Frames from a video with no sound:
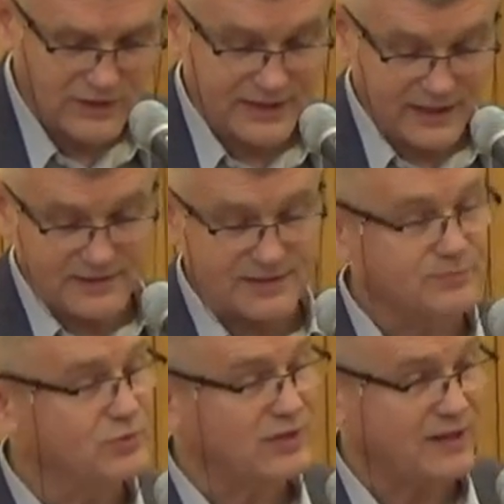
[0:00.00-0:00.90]
a niekiedy
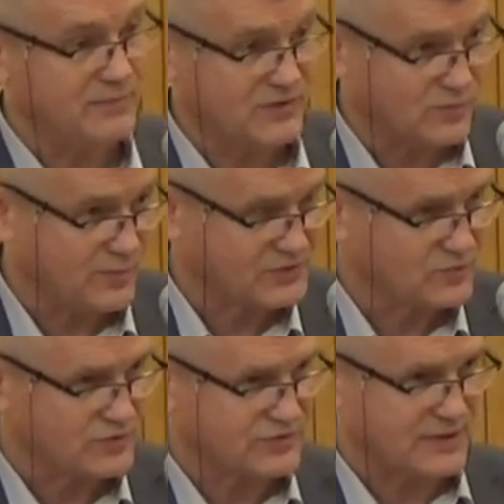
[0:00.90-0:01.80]
z bólem być mu
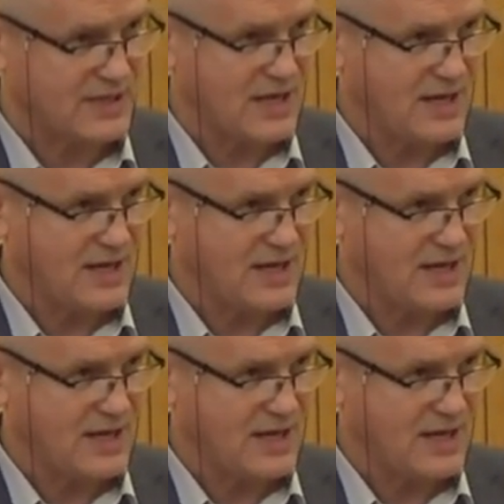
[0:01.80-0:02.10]
posłuszny.